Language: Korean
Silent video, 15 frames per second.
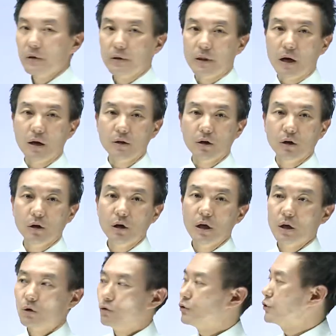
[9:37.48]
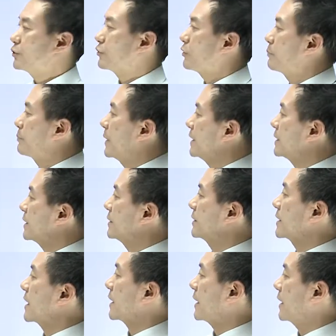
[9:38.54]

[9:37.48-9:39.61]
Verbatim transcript: 따라서 유치권 폐지 특약